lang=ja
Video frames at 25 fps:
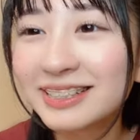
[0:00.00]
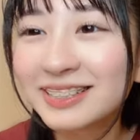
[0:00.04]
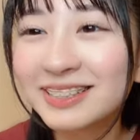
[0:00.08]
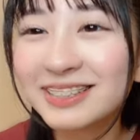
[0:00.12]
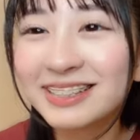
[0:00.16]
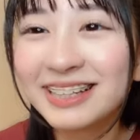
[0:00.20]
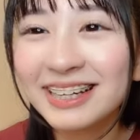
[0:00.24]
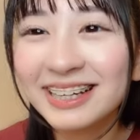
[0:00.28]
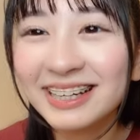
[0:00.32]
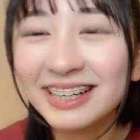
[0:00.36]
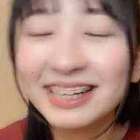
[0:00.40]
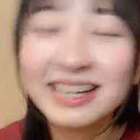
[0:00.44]
そ
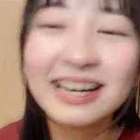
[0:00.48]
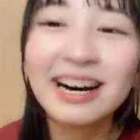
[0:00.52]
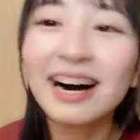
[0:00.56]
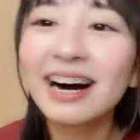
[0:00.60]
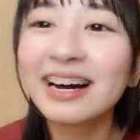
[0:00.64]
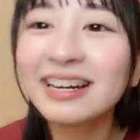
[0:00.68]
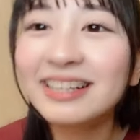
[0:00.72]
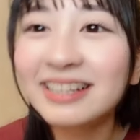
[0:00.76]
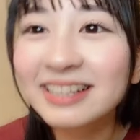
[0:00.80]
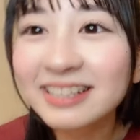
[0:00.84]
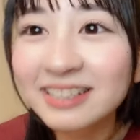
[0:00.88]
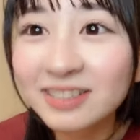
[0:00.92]
んな
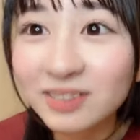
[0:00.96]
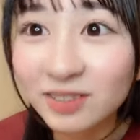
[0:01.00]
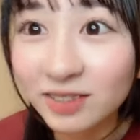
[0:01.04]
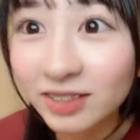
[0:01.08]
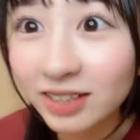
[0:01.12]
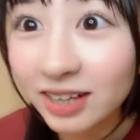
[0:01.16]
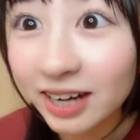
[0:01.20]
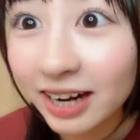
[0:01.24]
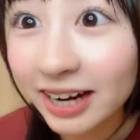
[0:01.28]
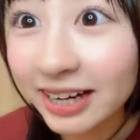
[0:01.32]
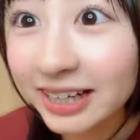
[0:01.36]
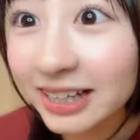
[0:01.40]
ハイライト
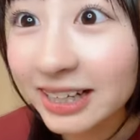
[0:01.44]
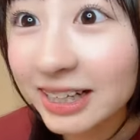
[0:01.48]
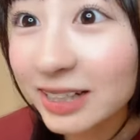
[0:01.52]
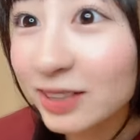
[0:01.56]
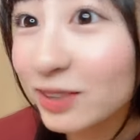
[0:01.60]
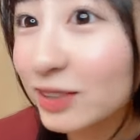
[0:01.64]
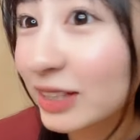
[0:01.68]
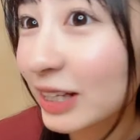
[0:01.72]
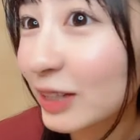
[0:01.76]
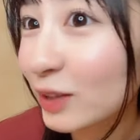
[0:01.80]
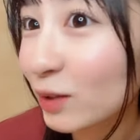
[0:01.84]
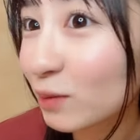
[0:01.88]

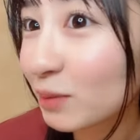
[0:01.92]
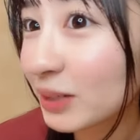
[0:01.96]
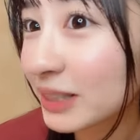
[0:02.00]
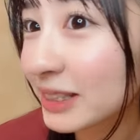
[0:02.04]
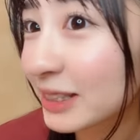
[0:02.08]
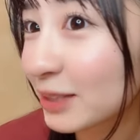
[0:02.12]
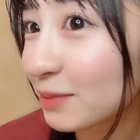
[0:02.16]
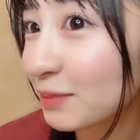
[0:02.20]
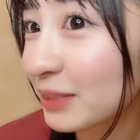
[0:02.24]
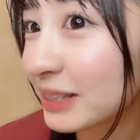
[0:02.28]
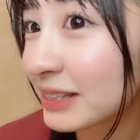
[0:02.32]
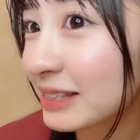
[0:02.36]
ハイライトで飛ばし
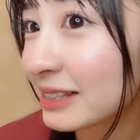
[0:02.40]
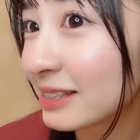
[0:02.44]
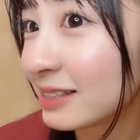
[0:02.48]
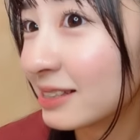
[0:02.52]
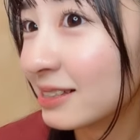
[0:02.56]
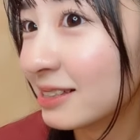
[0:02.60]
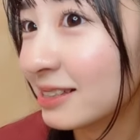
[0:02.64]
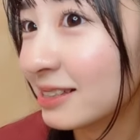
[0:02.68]
てます